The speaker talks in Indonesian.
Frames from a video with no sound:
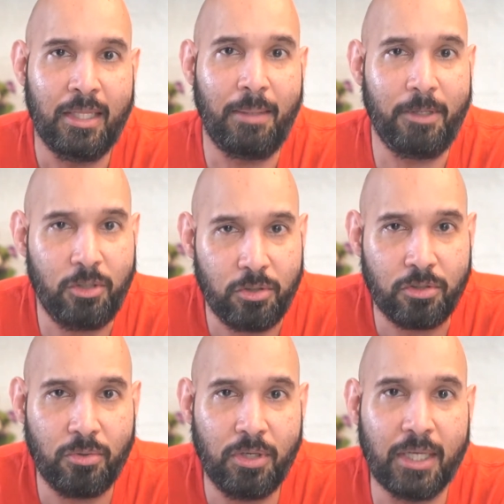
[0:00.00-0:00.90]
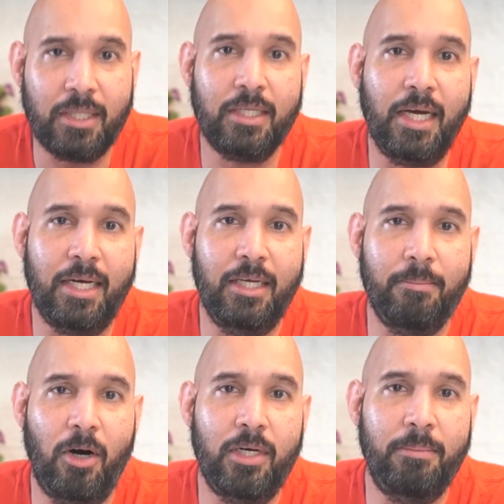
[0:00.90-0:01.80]
Tapi justru yang terjadi
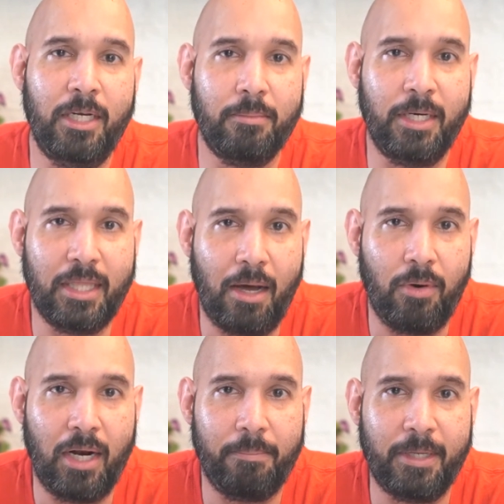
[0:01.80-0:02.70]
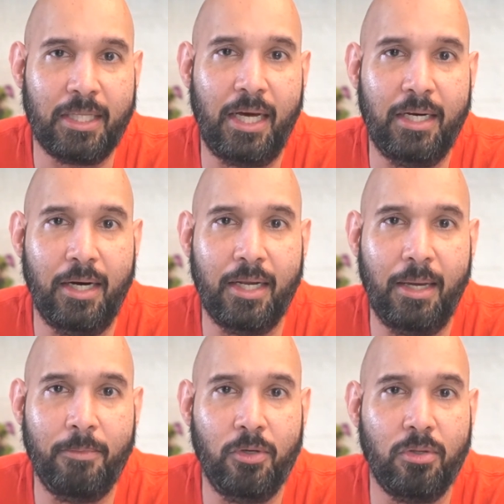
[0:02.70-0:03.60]
bahwa di menit-menit awal pertahanan dari
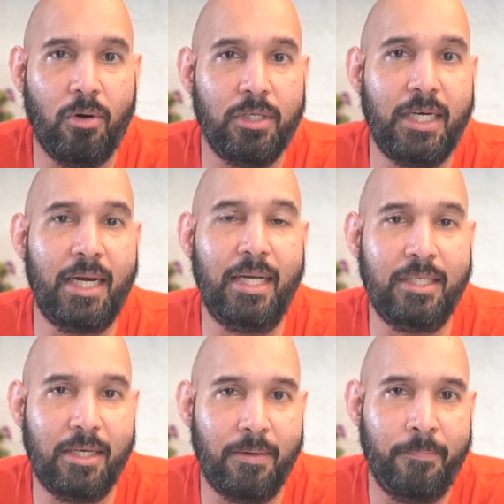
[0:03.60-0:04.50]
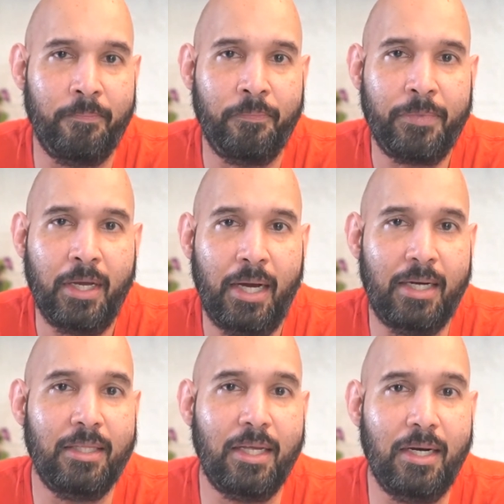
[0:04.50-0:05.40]
MU itu kocar kacir.
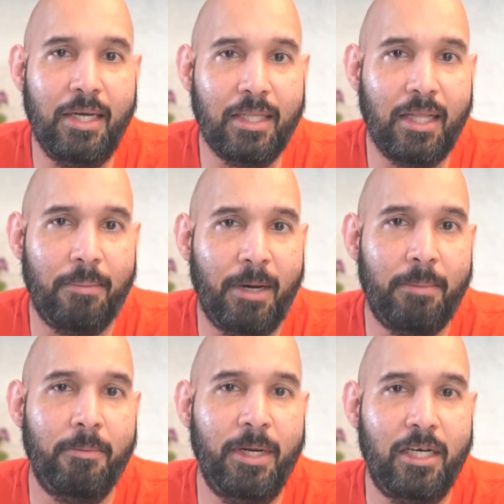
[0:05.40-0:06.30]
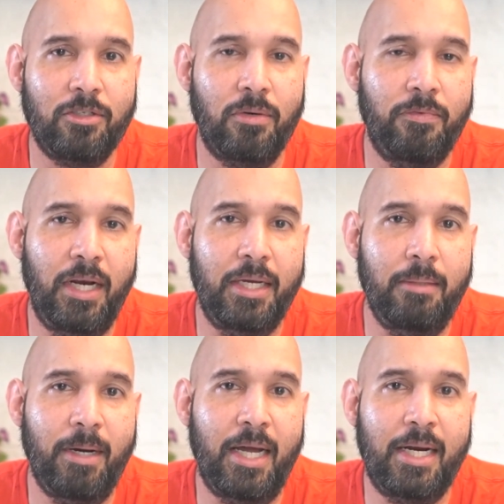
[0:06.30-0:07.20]
Karena terlihatlah para pemain Aston Villa ini
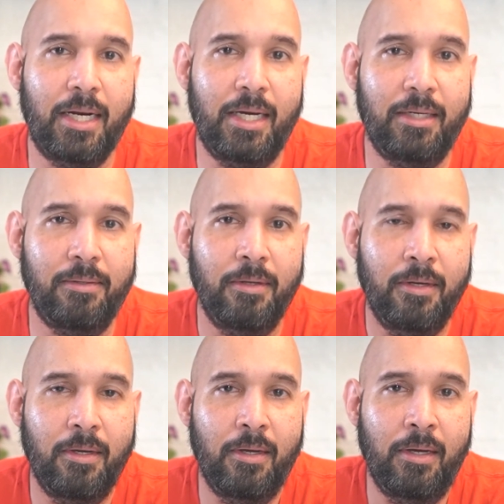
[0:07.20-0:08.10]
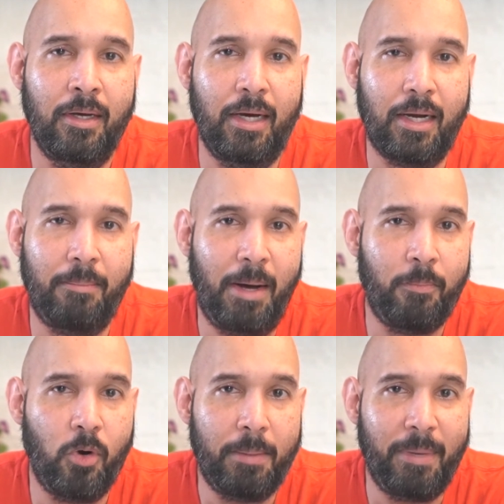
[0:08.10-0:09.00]
mengandalkan eh,
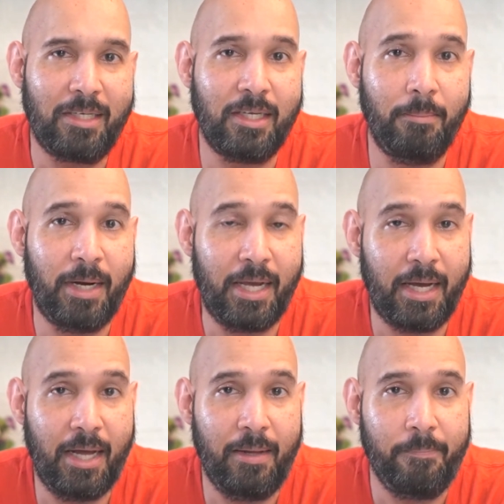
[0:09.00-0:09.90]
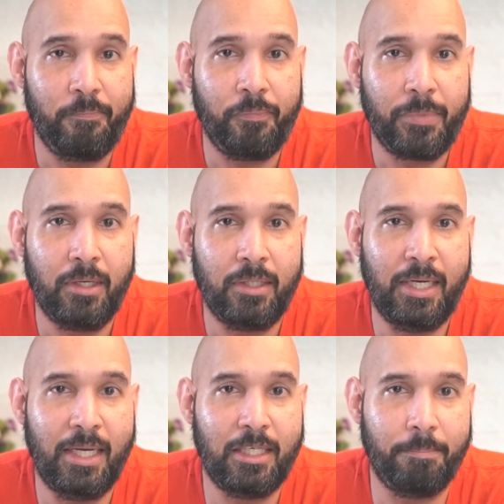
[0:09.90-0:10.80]
kemampuan passing mereka
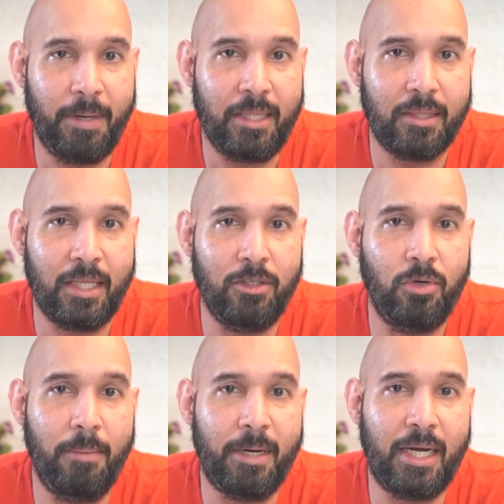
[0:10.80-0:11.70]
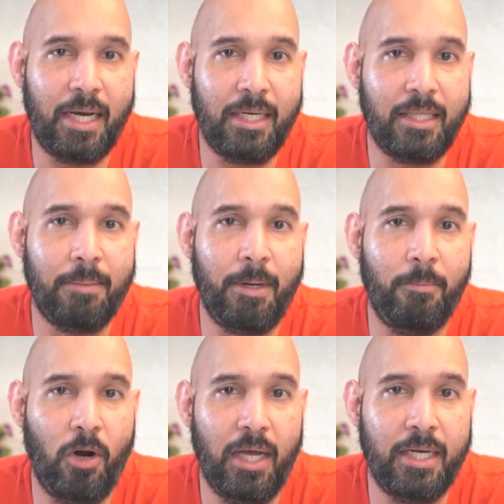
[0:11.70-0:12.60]
dengan cepat dan juga pergerakan tanpa
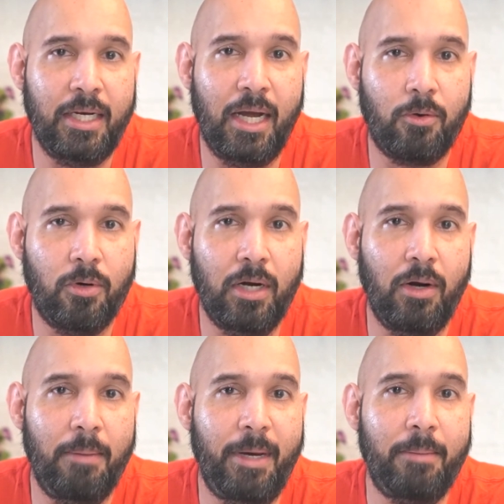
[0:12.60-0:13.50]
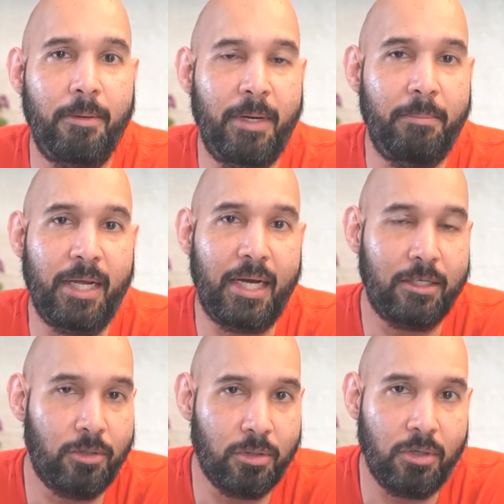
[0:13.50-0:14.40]
bola yang dilakukan oleh para pemain mereka.
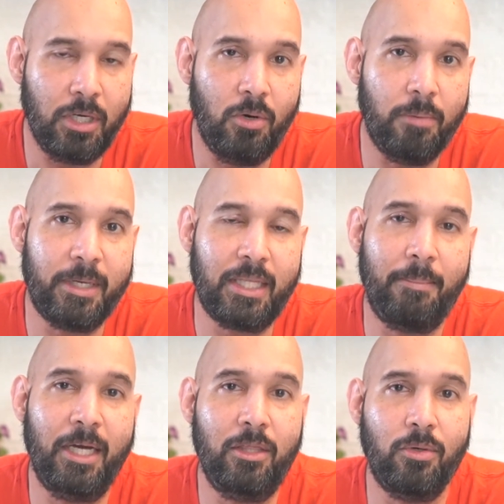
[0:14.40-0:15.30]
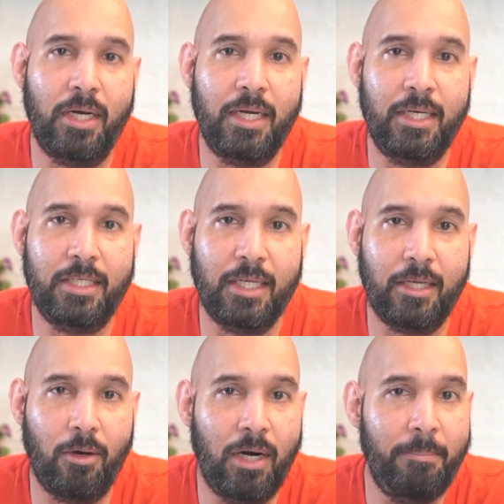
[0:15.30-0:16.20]
Contoh di gol pertama itu kan yang
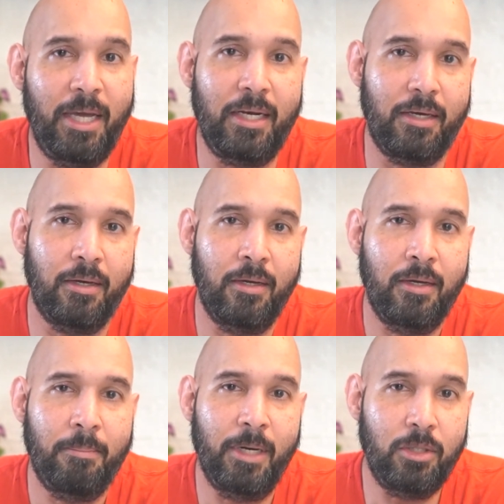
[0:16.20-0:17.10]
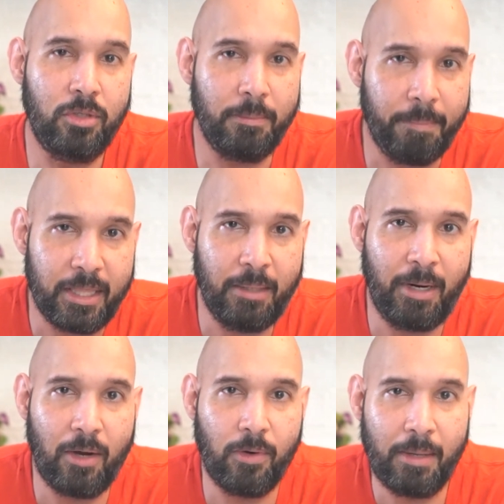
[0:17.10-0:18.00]
dicetak oleh Bailey Begitu cepat dia
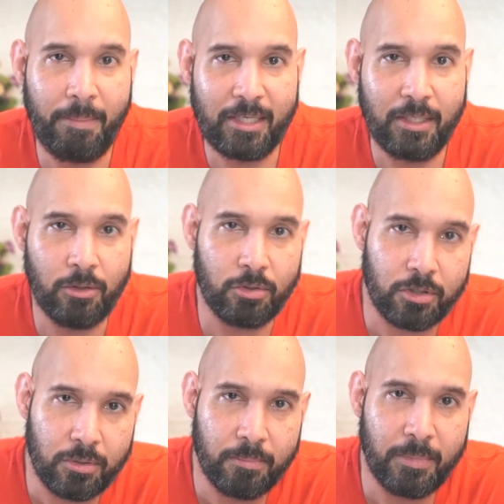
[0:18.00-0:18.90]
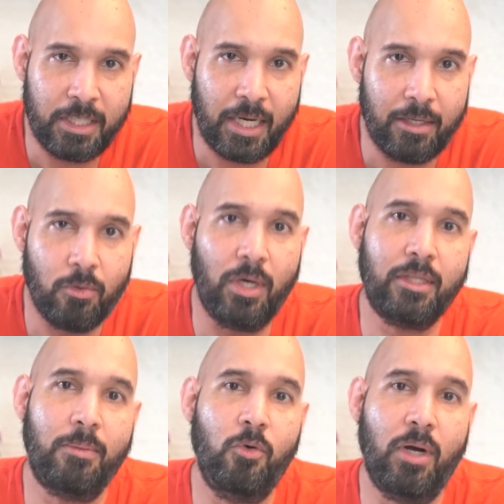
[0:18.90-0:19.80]
melakukan passing terus mencari ruang
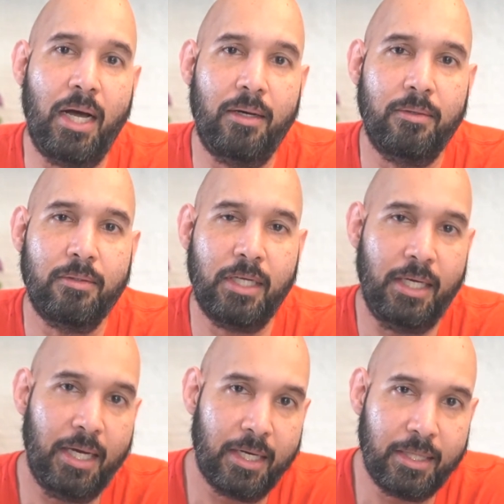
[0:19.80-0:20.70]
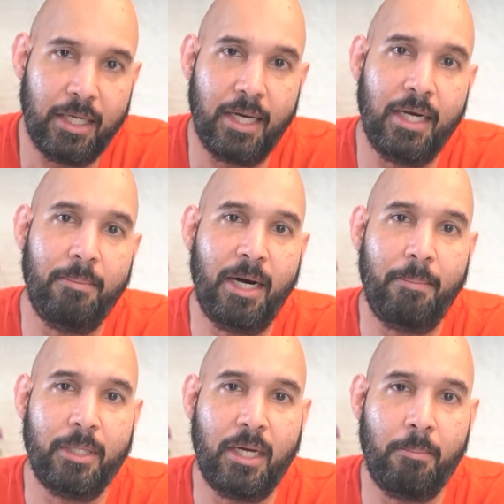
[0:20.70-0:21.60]
terbuka sehingga ketika dia
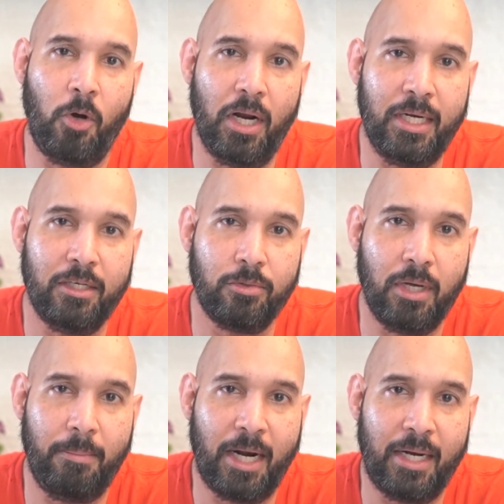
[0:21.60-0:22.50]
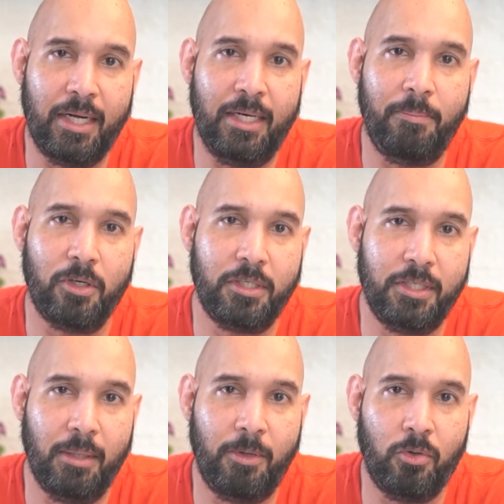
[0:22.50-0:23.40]
mendapatkan bola dia sudah berada di posisi
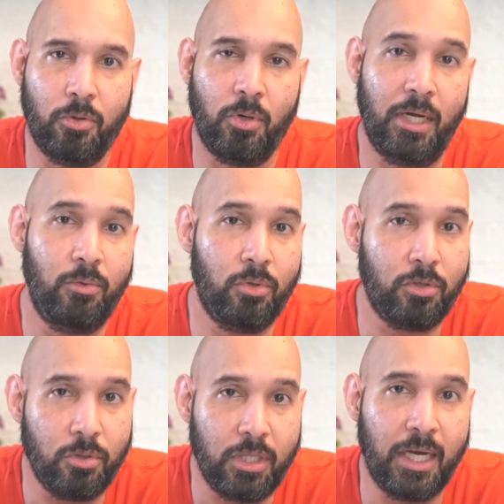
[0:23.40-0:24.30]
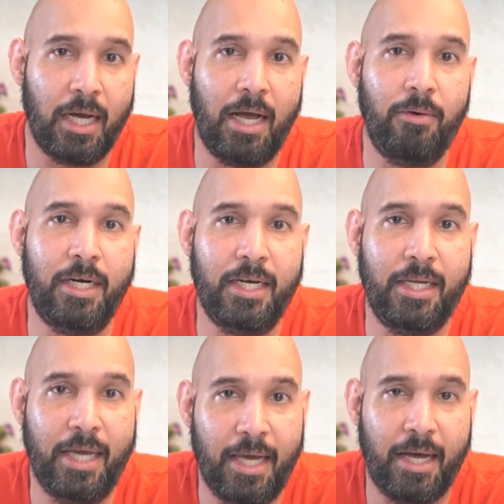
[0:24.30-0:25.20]
yang menguntungkan untuk syuting ke gawang dari
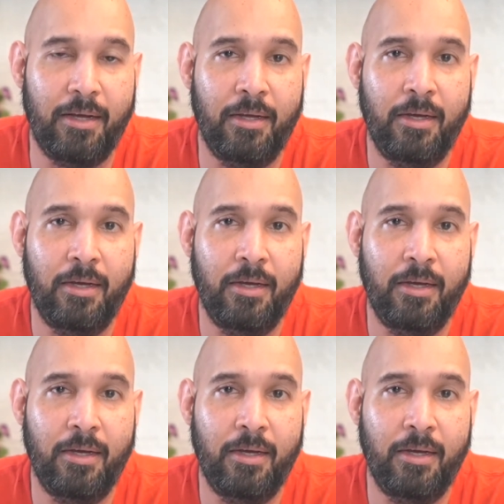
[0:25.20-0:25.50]
De Gea